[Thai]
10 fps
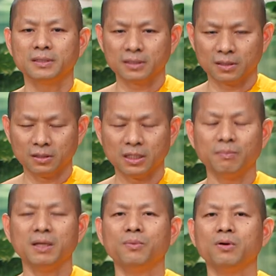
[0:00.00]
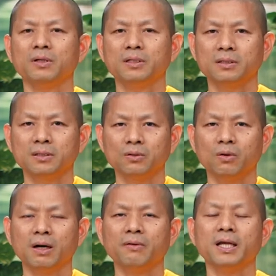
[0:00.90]
ก็จะมีผลตัว
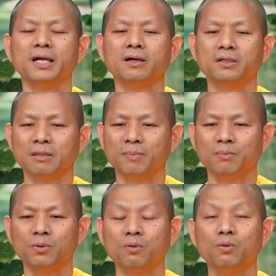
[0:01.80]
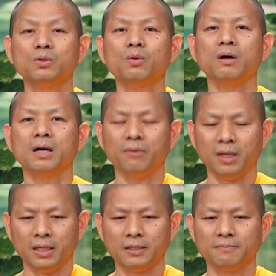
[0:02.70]
เขาเองก็จะเป็นผู้รู้ตัวของเขาเอ
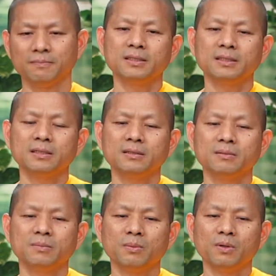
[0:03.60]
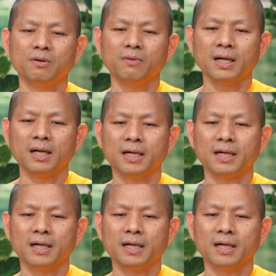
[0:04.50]
งผลปรากฏว่า